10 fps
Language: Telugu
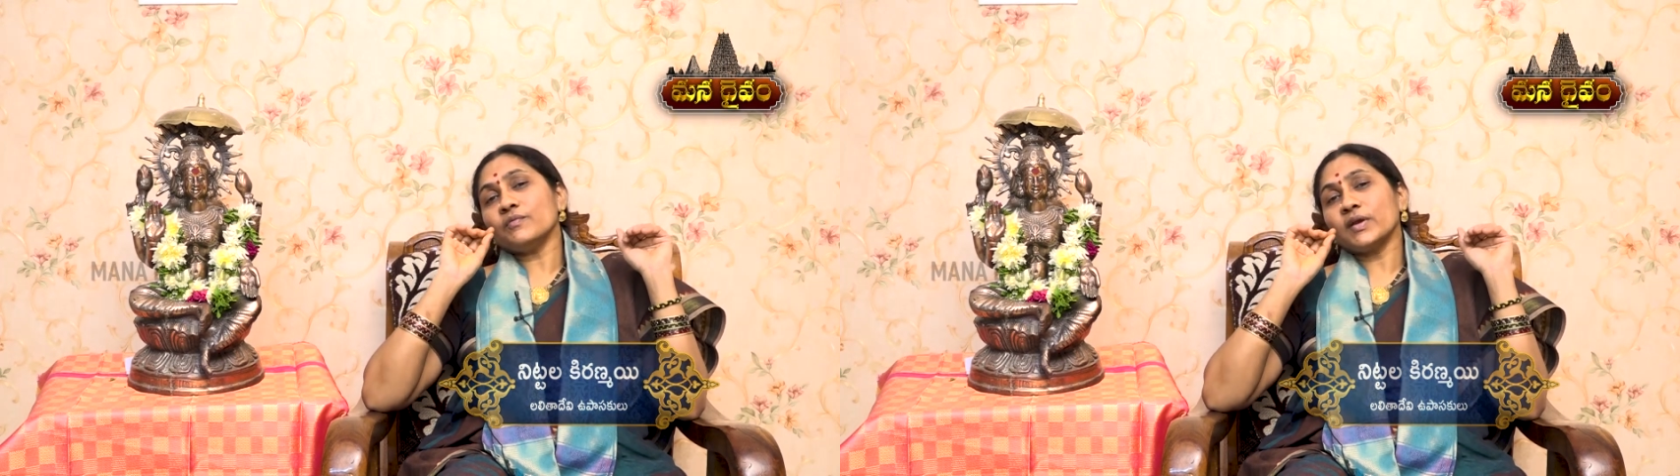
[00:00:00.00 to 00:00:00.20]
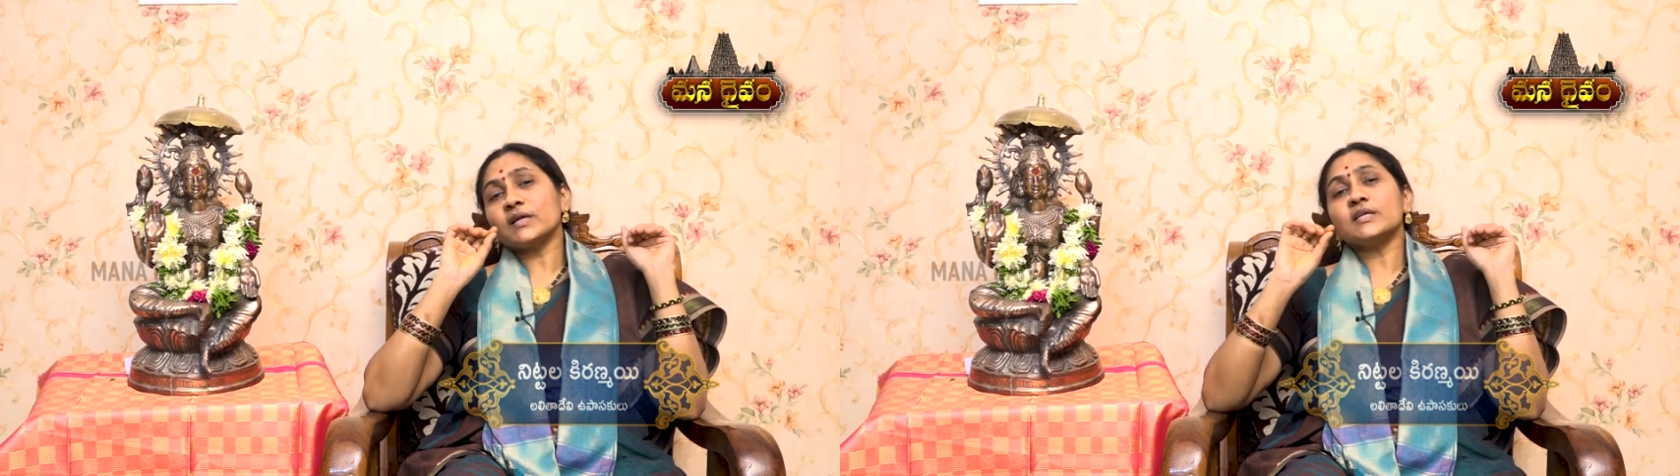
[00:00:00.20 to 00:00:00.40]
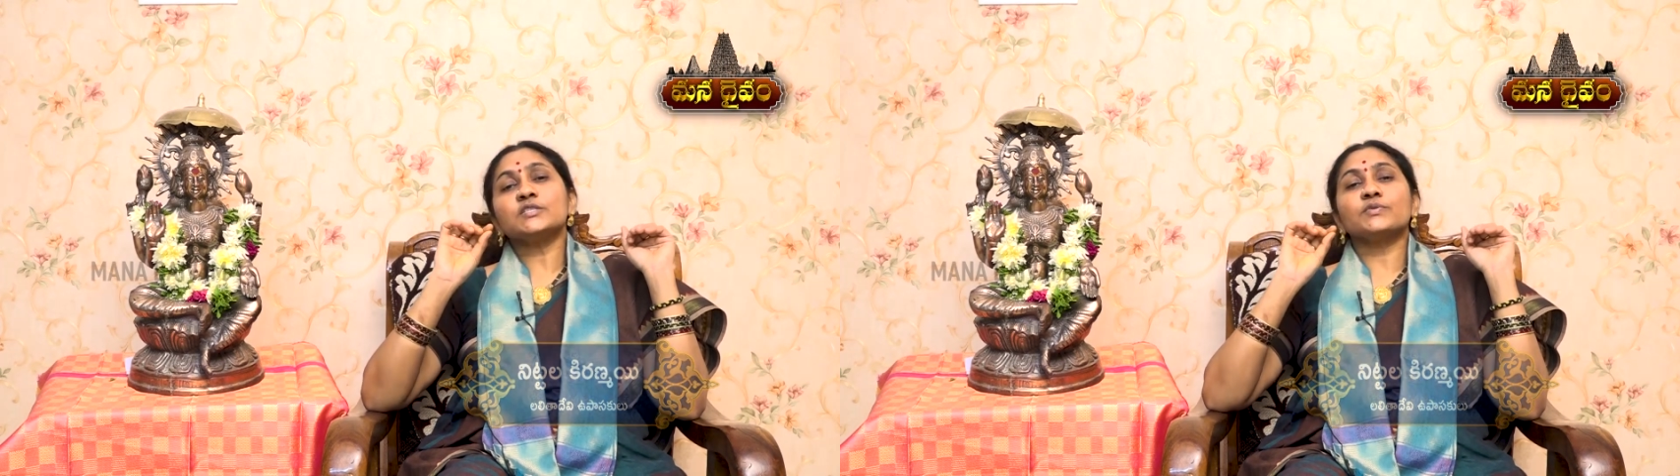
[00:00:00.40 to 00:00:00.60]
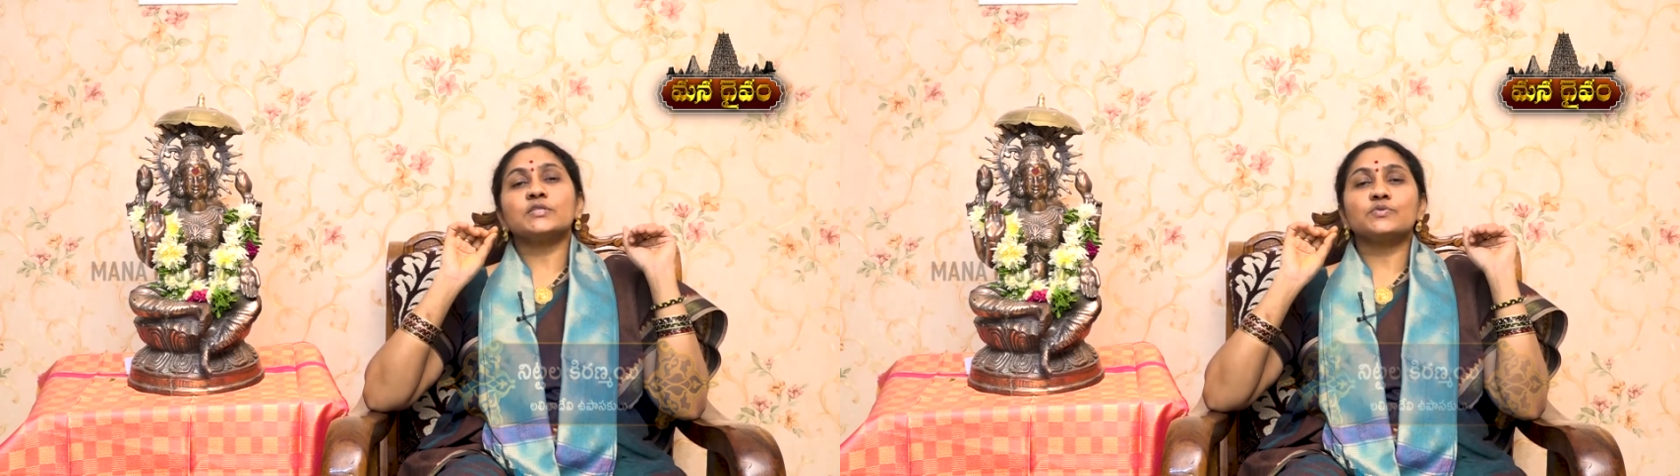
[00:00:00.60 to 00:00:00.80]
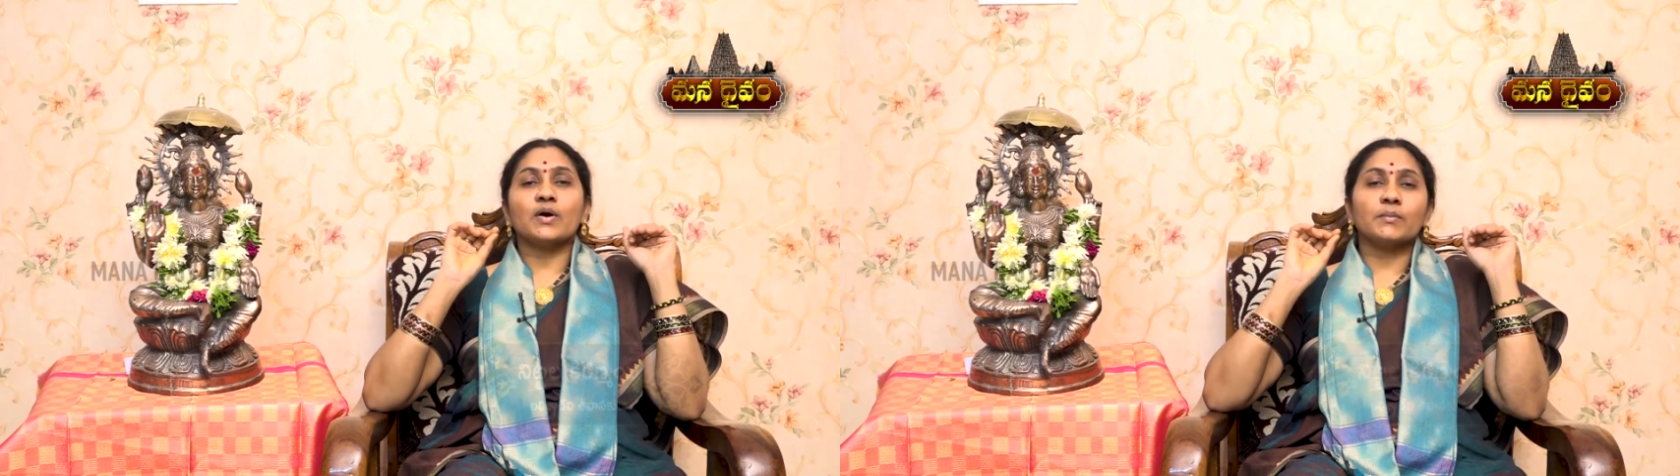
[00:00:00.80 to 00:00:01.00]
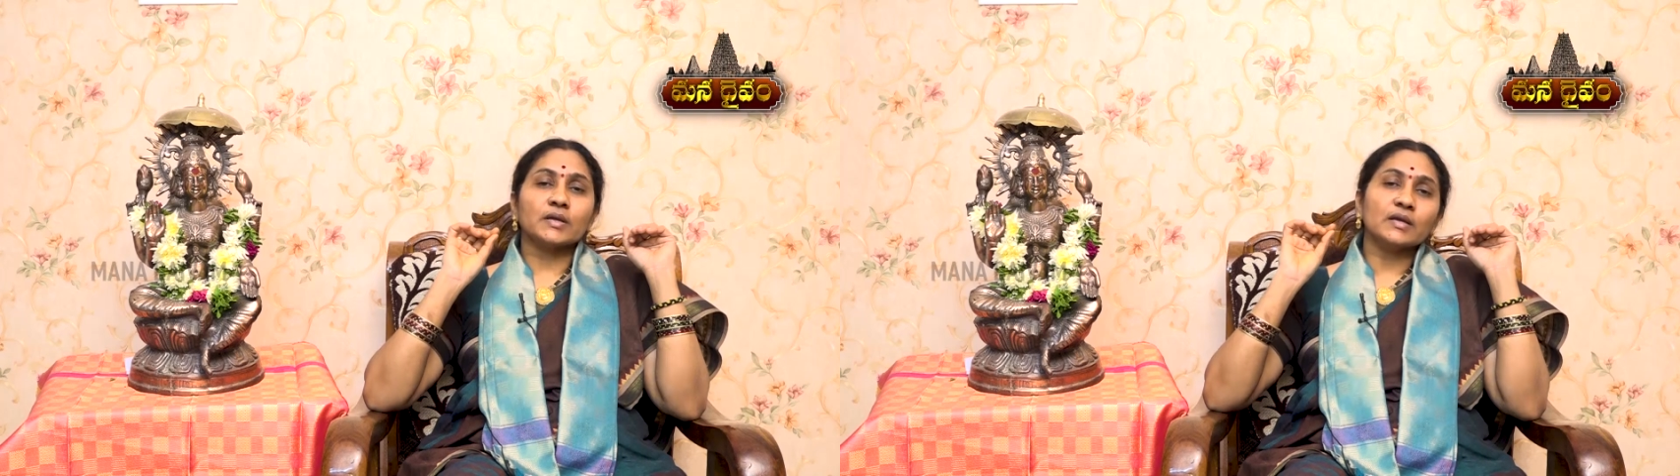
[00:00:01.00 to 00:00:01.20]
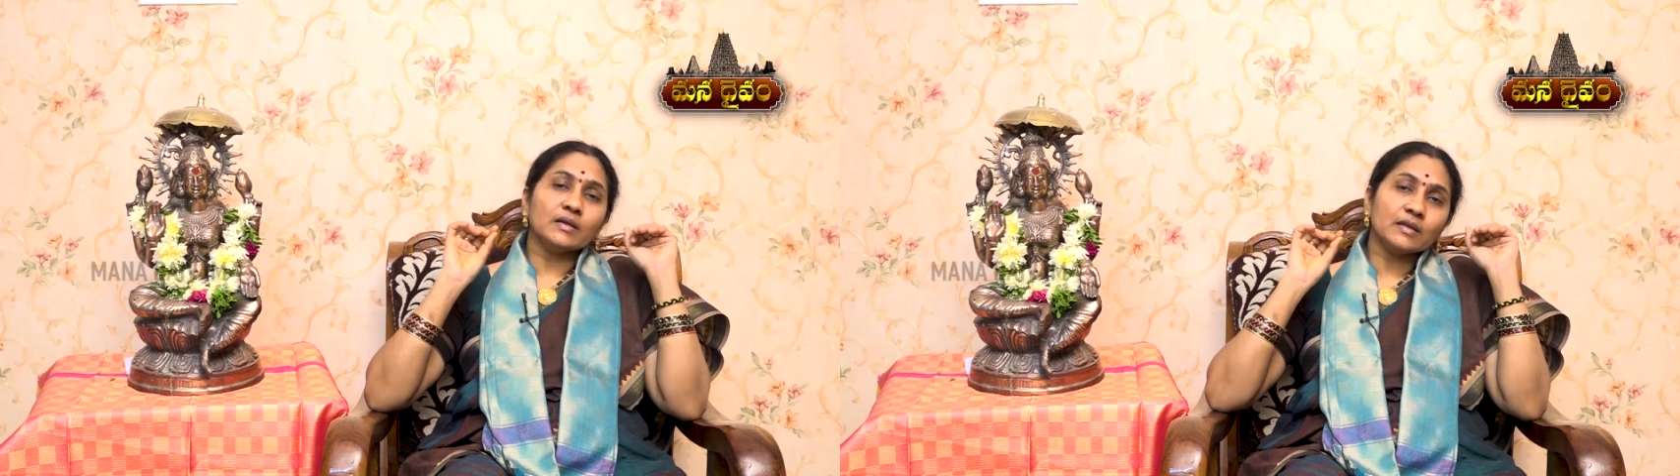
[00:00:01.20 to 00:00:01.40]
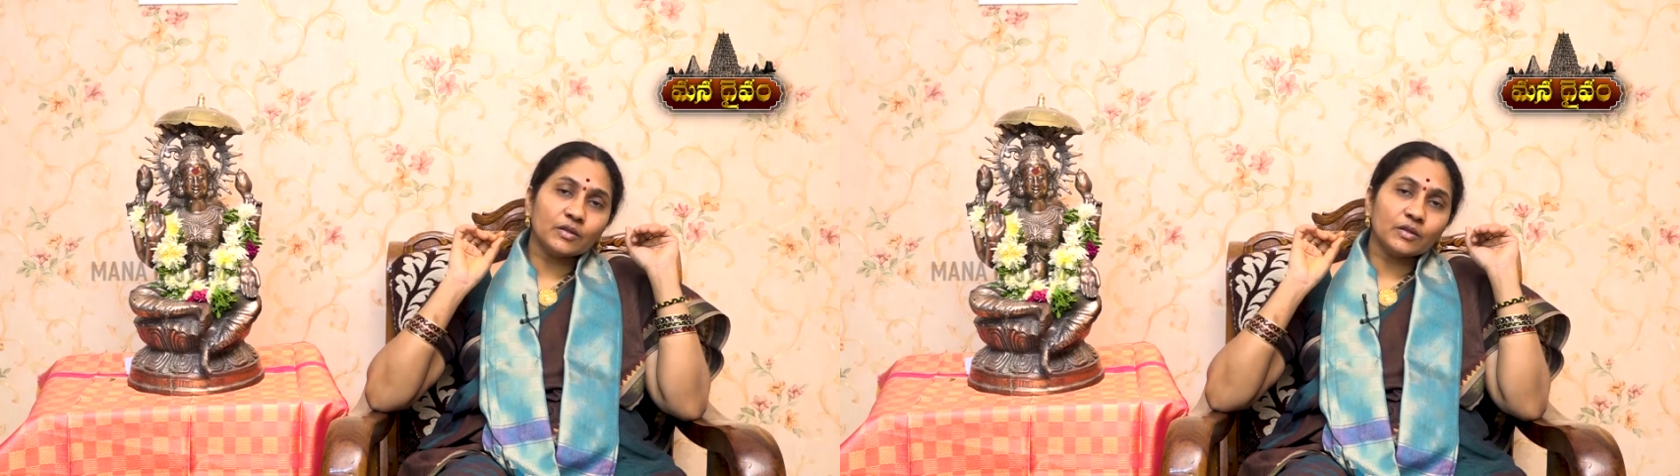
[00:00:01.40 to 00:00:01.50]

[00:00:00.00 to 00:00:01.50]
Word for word: వెంకటేశ్వర స్వామికి